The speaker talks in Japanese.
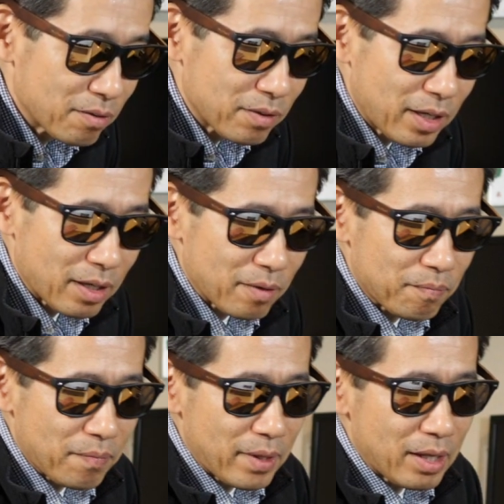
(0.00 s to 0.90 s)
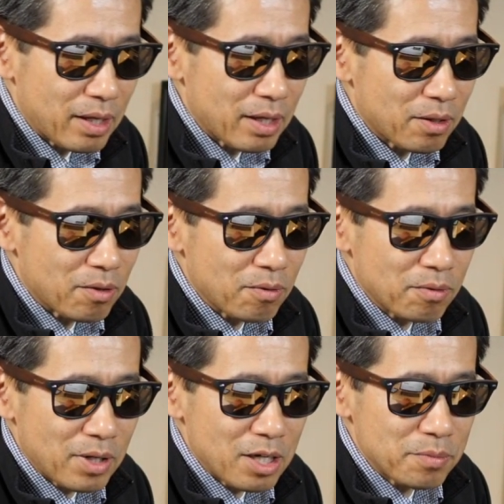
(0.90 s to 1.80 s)
で
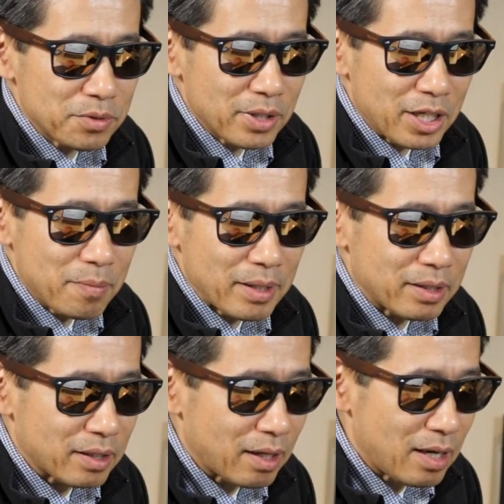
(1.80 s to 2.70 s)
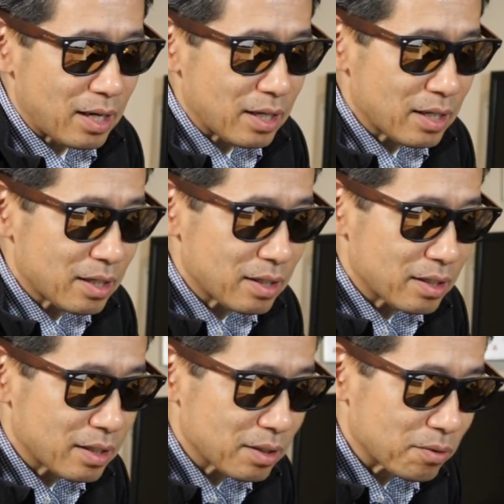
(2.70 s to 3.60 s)
買うものが決まったら
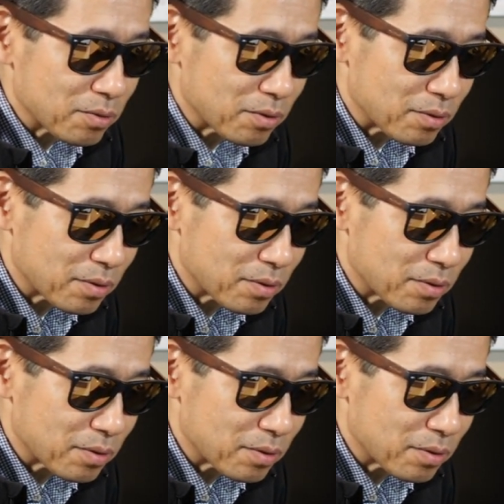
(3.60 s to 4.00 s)
この、